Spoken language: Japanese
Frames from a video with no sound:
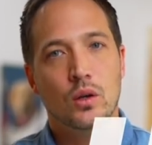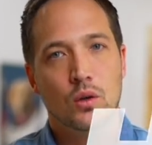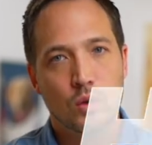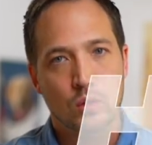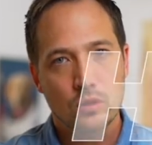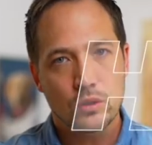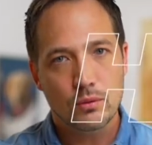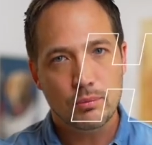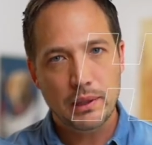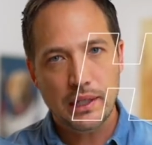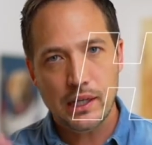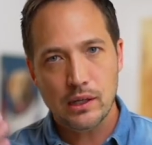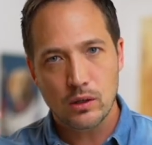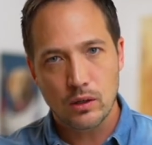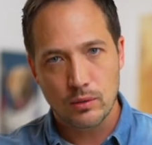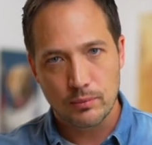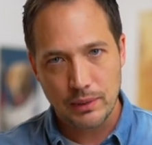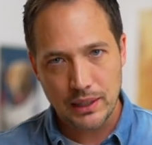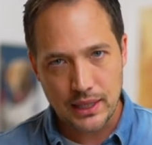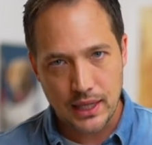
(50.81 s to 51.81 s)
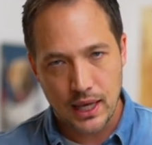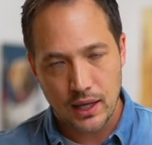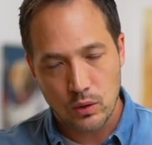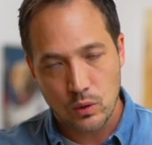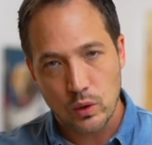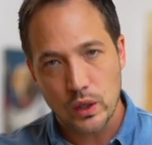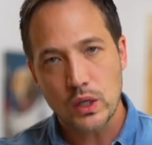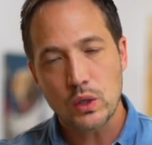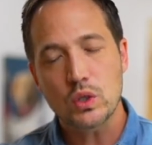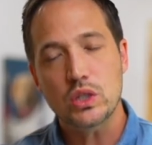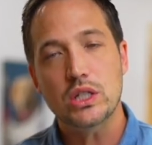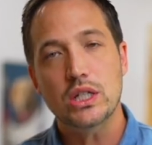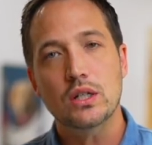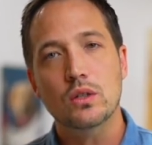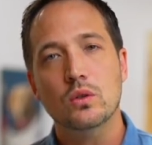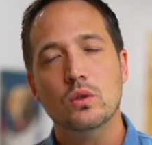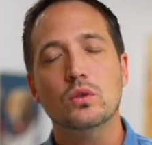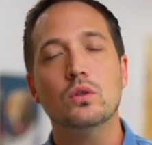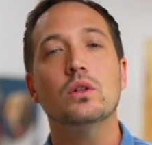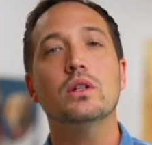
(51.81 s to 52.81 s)
このビデオを見てこれを知
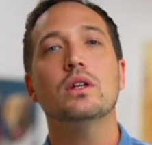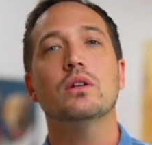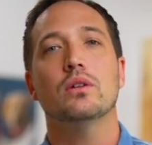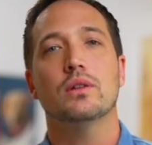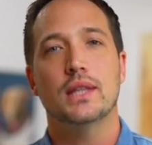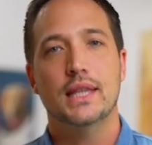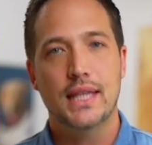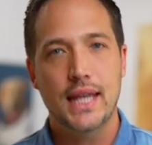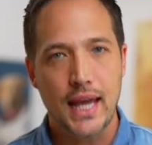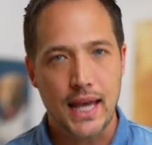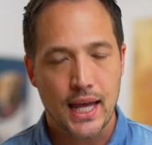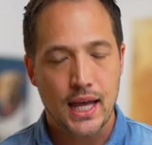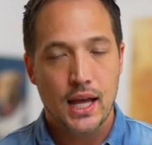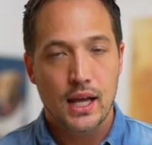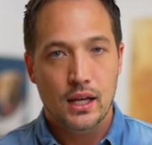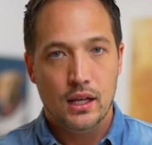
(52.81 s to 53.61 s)
ることによって